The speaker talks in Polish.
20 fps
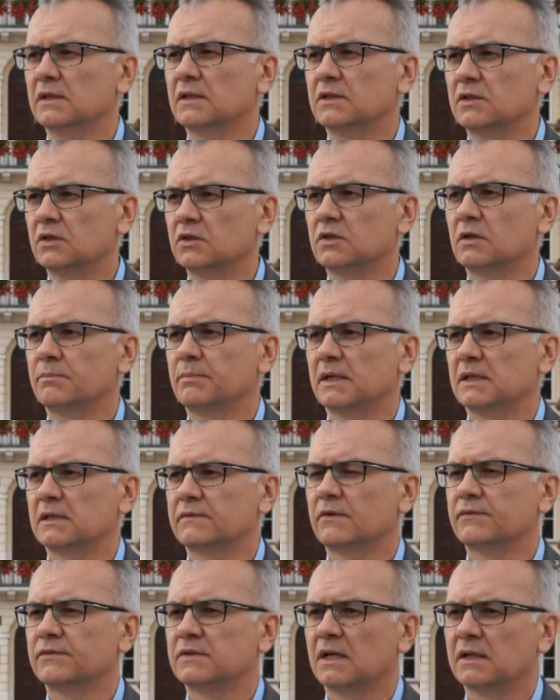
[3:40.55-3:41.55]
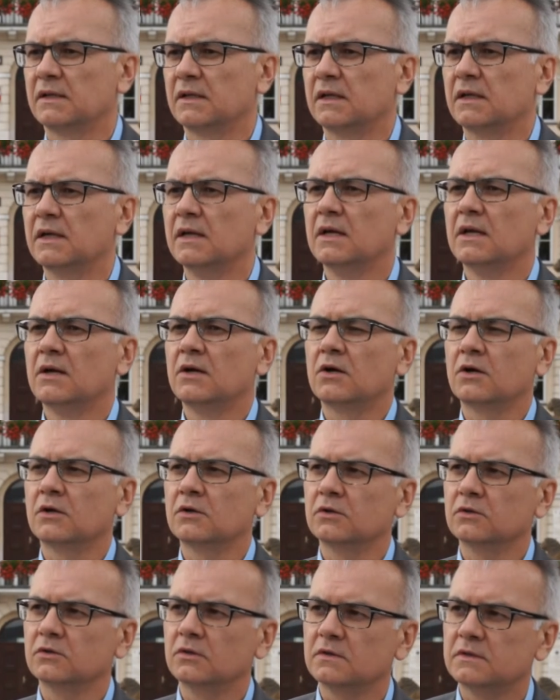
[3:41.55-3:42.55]
Jesteście Państwo w stanie
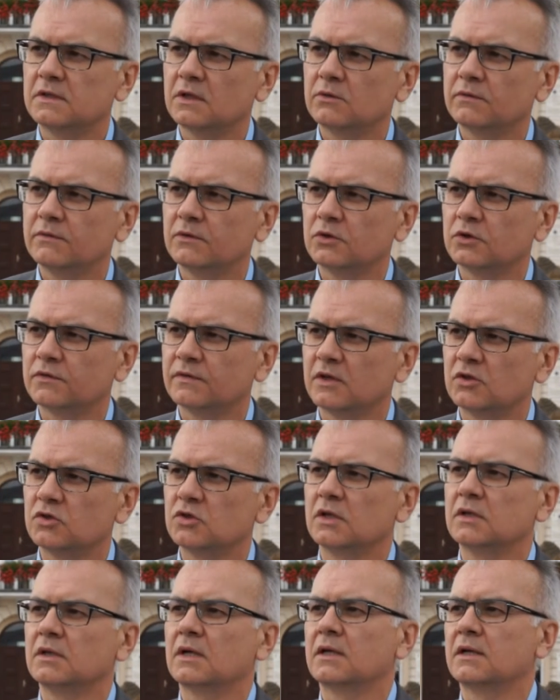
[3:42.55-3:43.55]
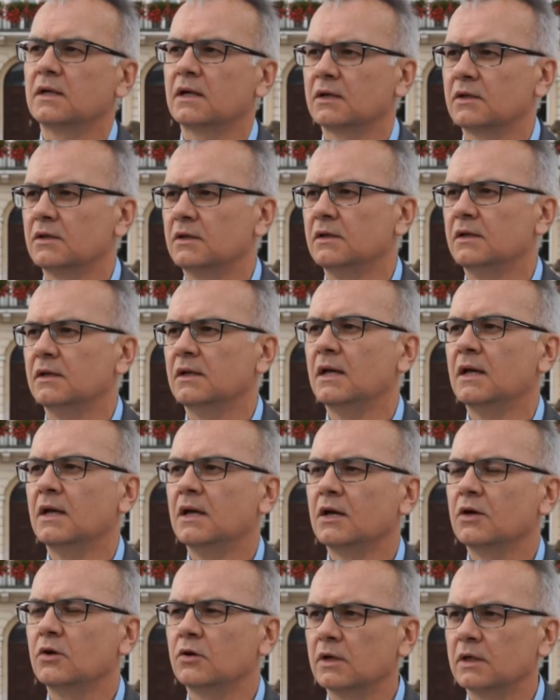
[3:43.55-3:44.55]
oglądać zarówno oświadczenia, jak i
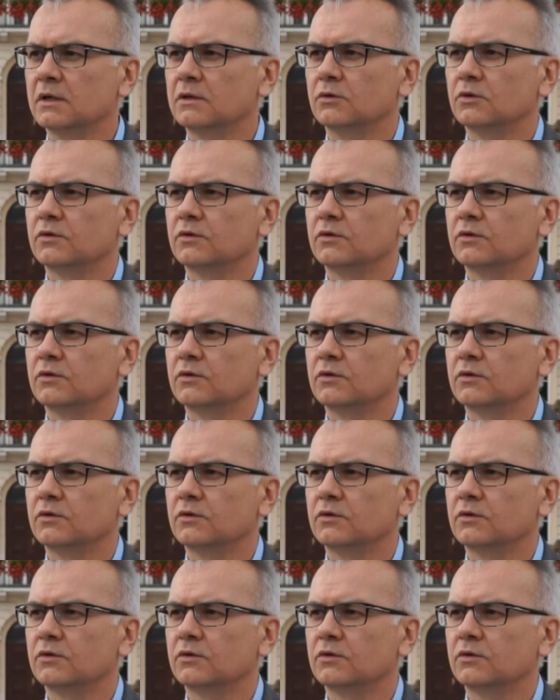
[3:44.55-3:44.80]
korekty